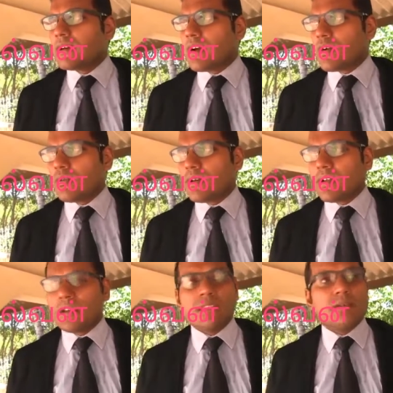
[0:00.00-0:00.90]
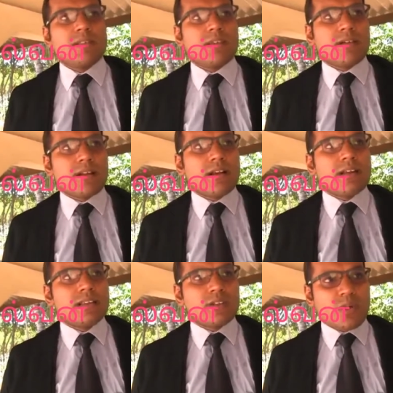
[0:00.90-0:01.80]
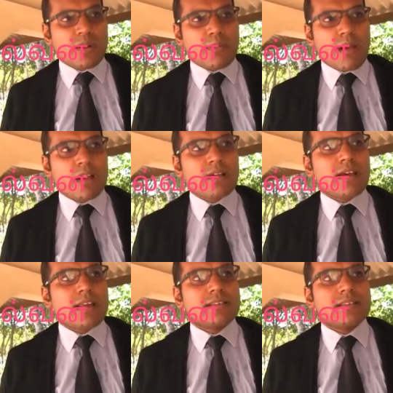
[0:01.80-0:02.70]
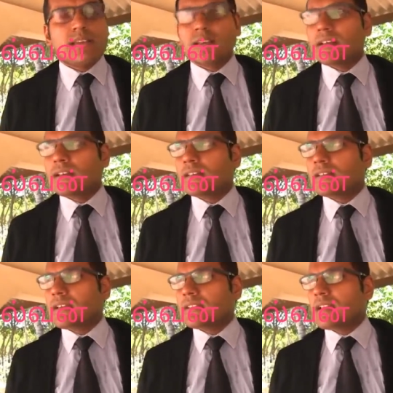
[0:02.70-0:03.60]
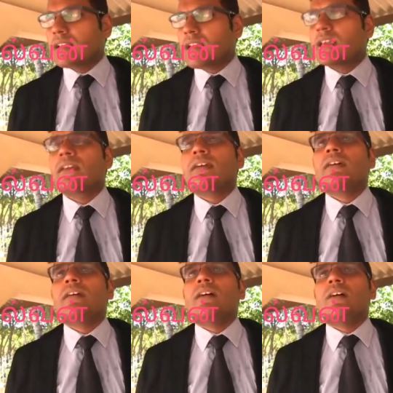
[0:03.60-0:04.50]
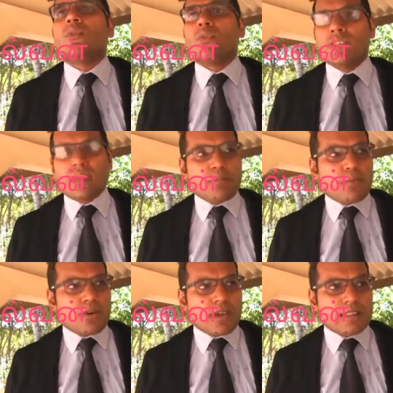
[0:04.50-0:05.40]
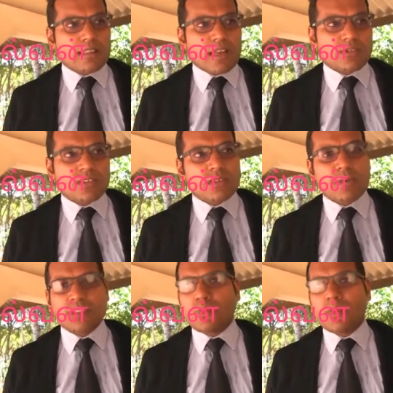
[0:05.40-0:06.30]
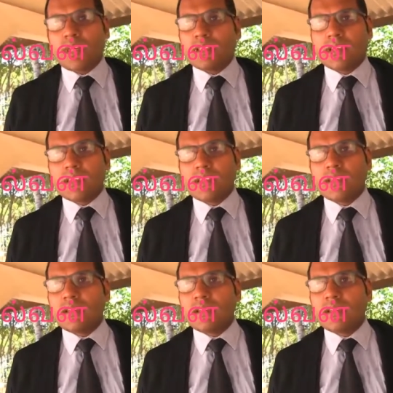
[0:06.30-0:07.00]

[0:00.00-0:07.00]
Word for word: கௌரவ நீதிபதி அவர்கள் இது தொடர்பாக அரசு சட்டத்திறனியை உரிய தரப்போடு கலந்து ஆலோசித்து பத்தொன்பதாம் தேதி